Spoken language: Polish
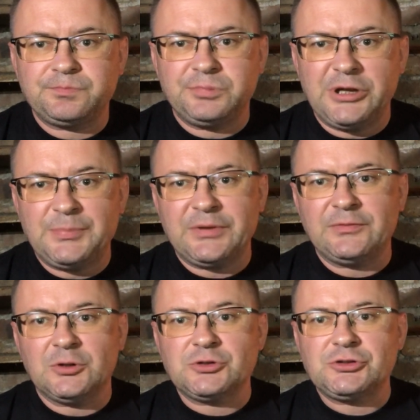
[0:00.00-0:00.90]

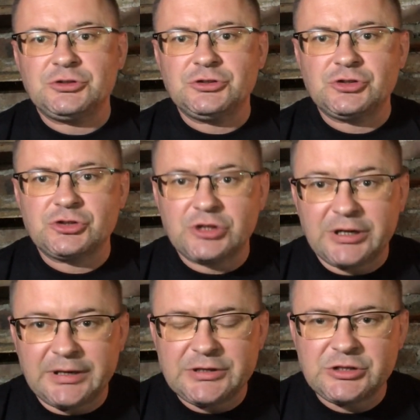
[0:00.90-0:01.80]
niepewności,
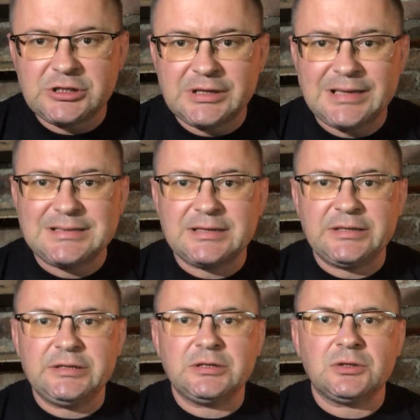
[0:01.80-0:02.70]
że śledzę
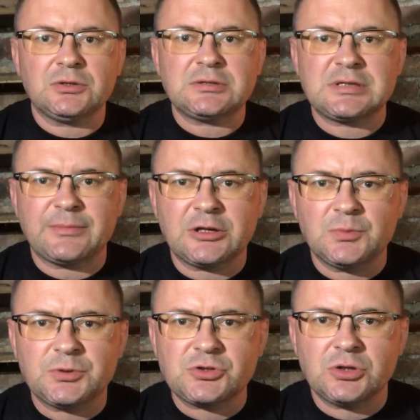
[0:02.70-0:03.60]
ich od samego
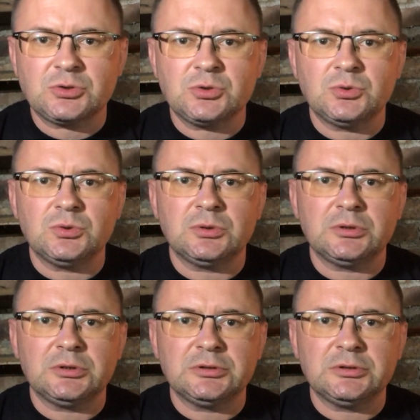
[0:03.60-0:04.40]
początku. E,